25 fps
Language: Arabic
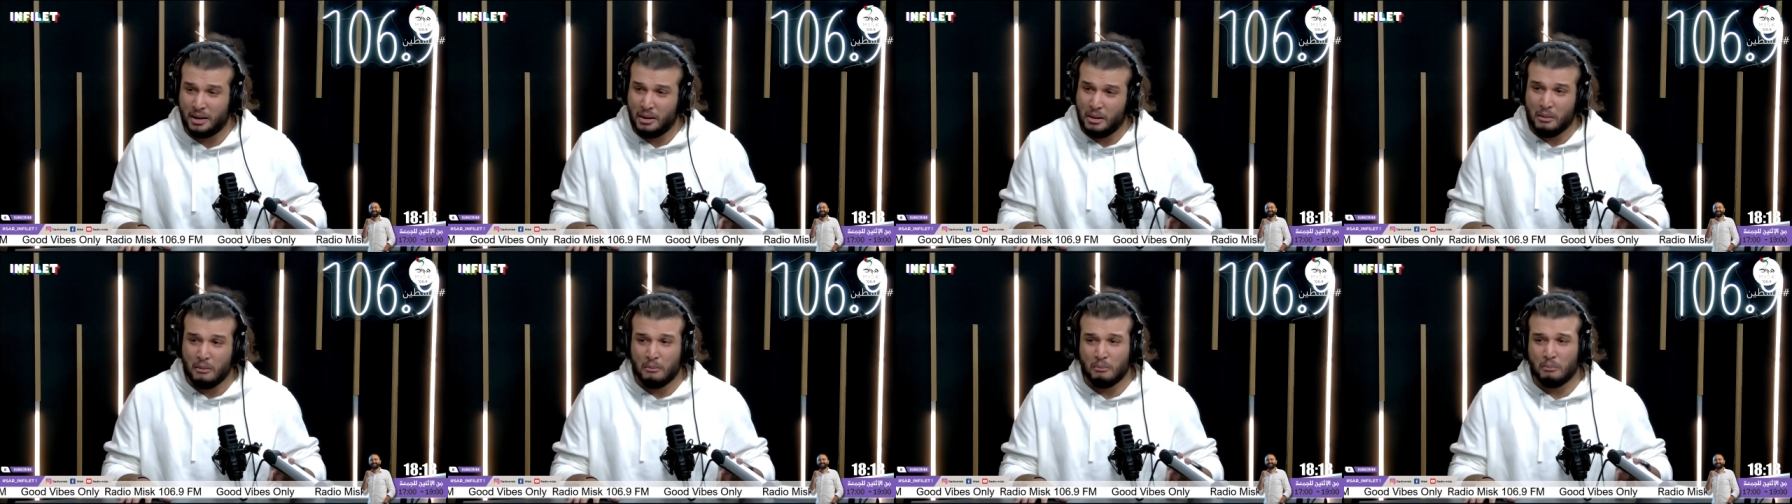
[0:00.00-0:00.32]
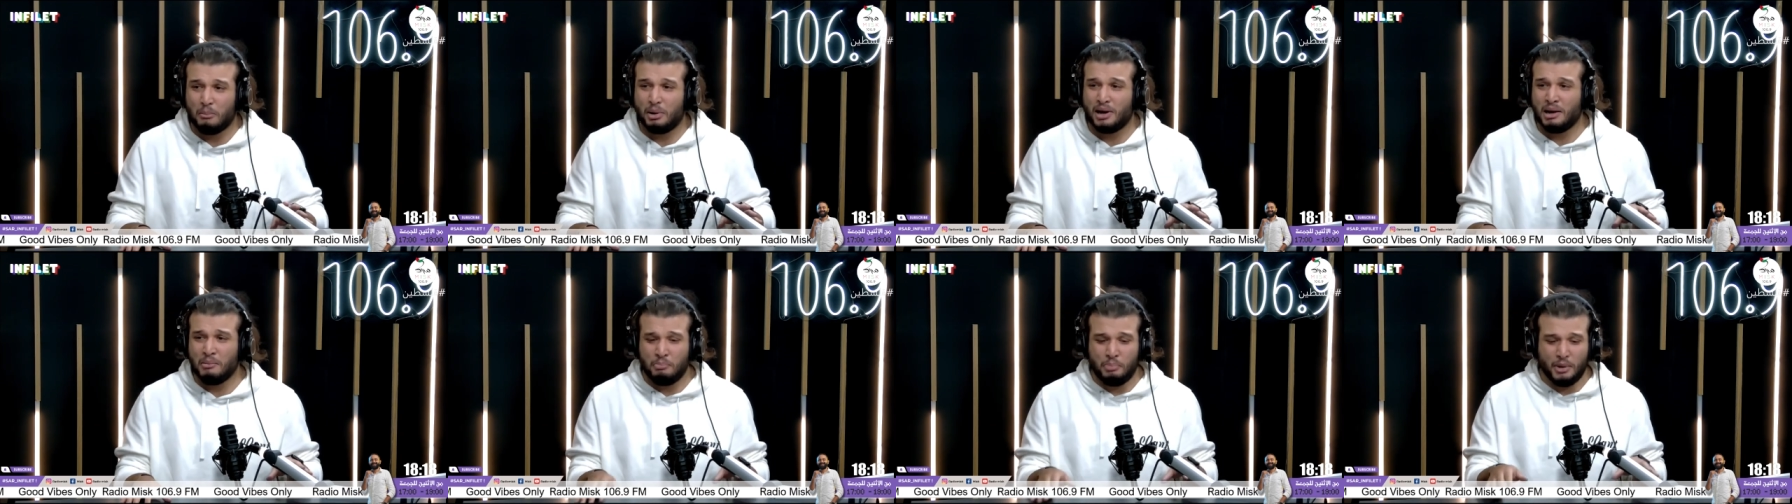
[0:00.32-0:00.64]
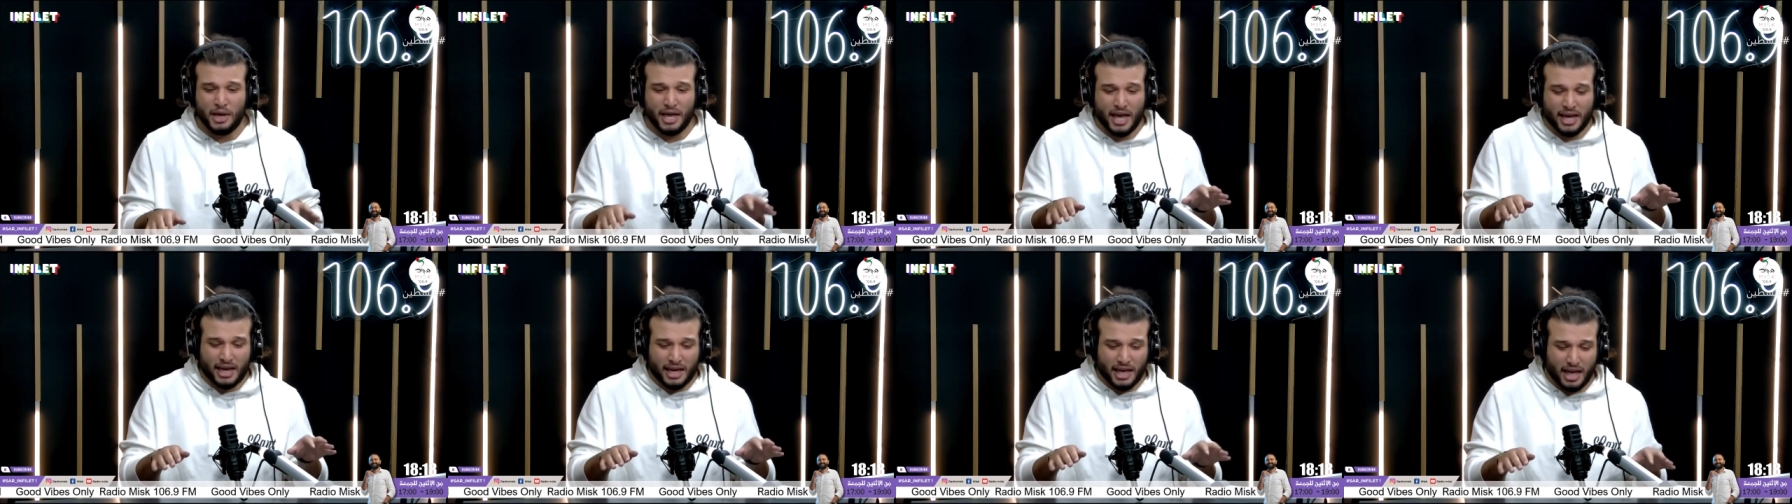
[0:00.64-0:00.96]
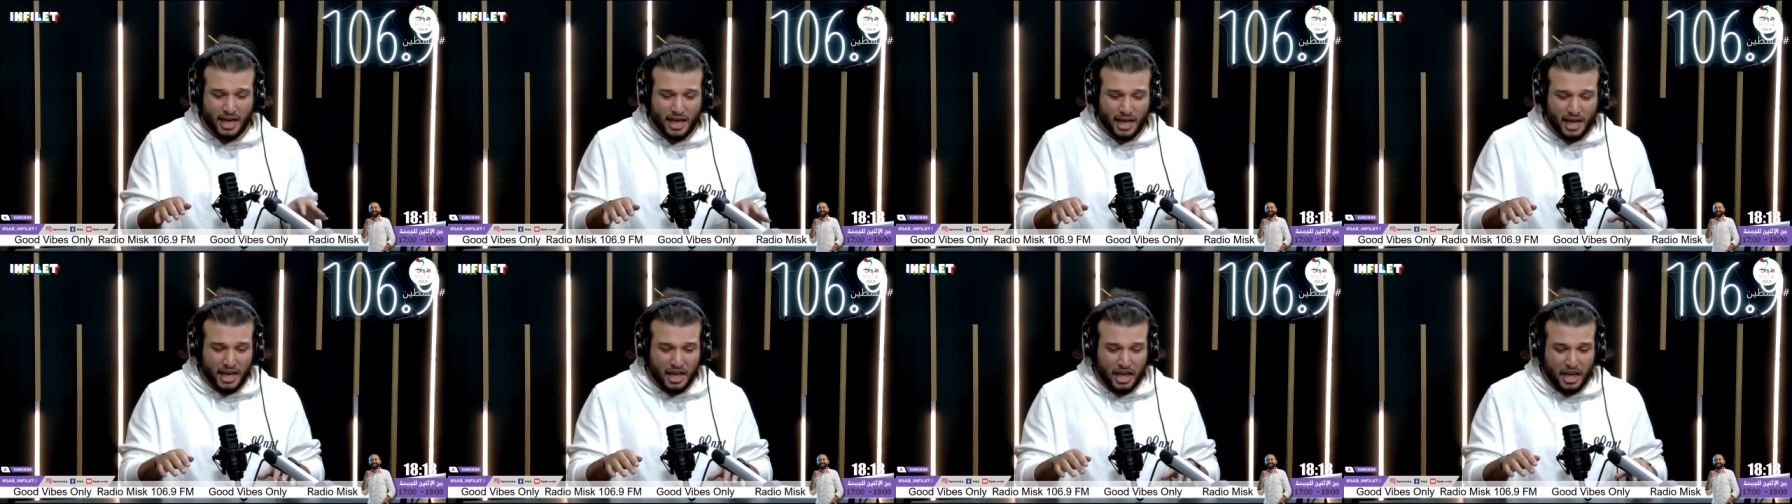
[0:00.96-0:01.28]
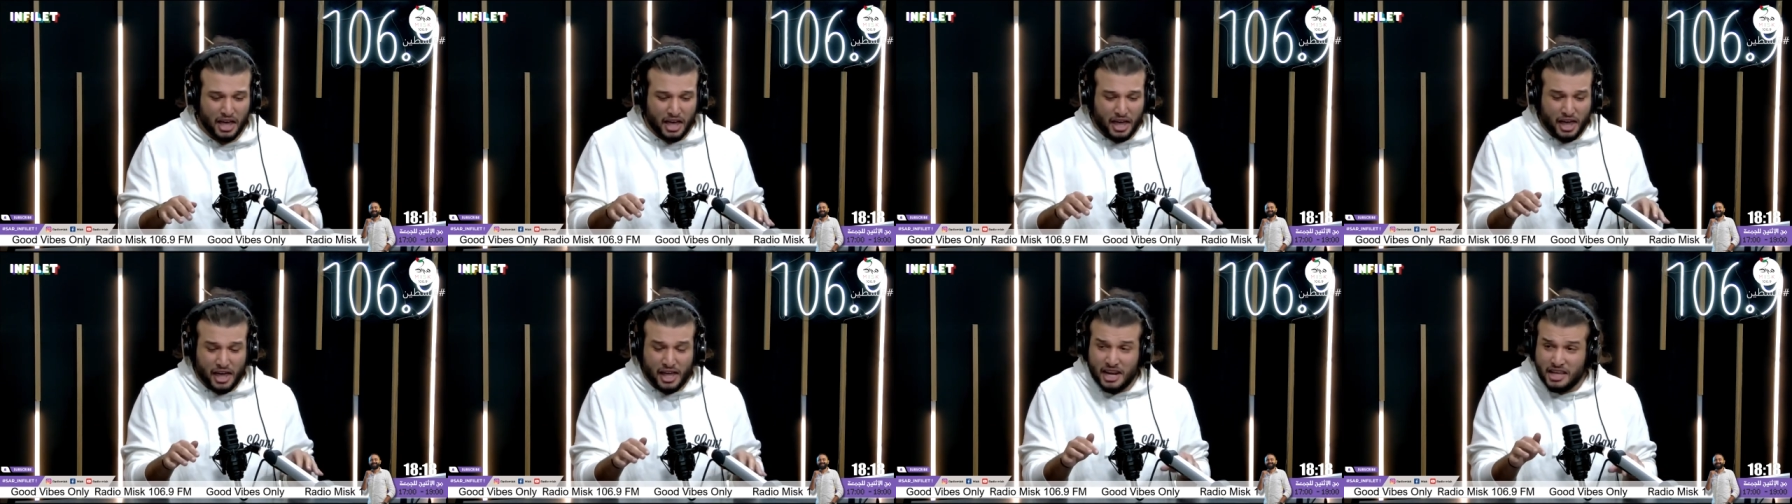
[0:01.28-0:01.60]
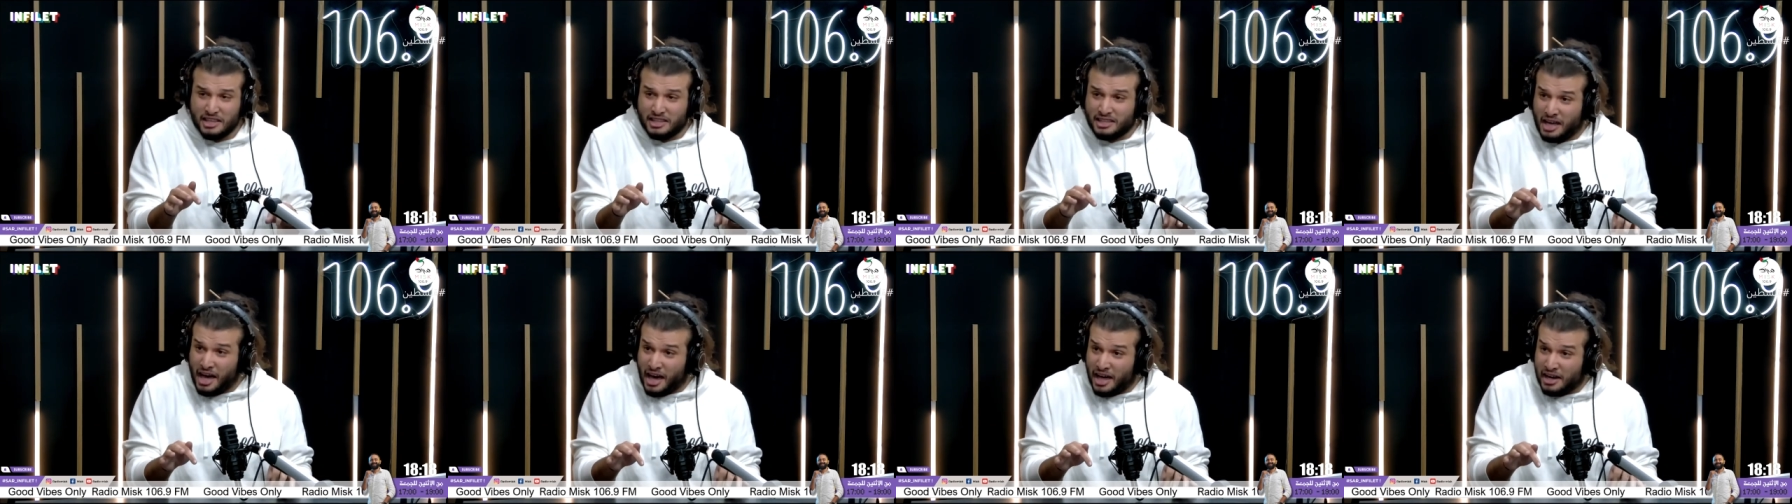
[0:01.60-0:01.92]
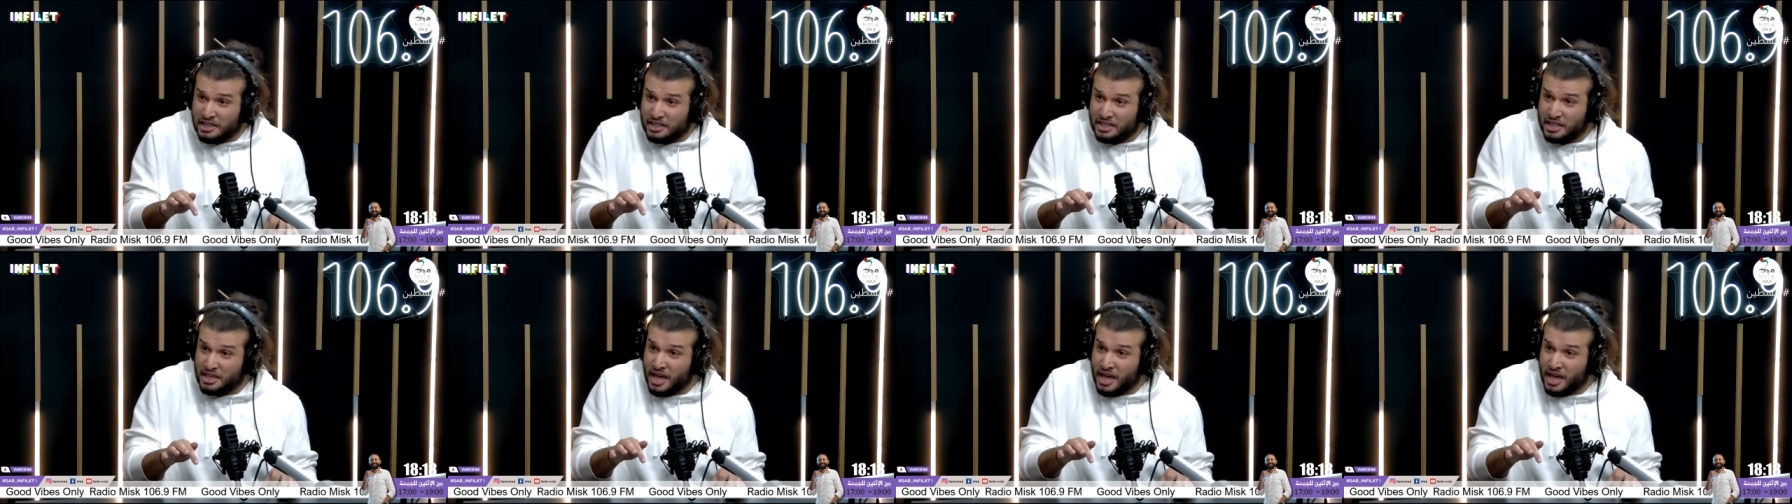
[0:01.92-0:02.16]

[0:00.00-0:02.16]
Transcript: بربي اكا ريد كارد